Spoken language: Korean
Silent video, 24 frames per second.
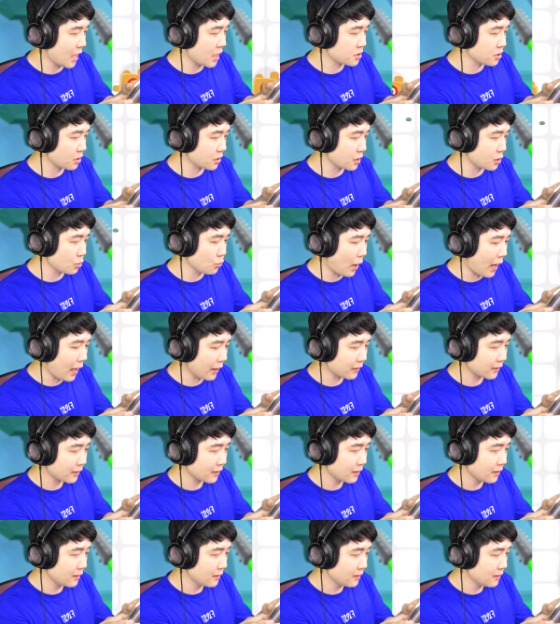해적 이리와.
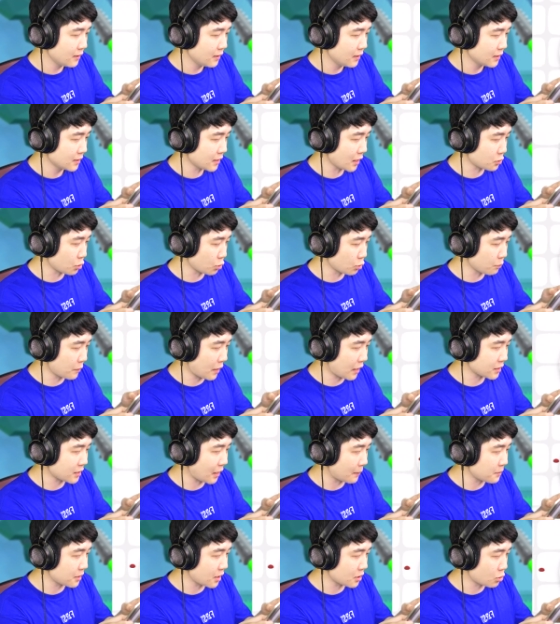자 저놈 내가
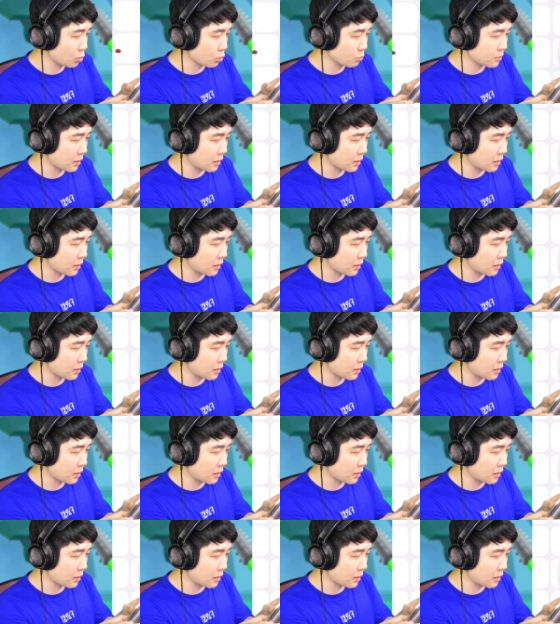잡는다.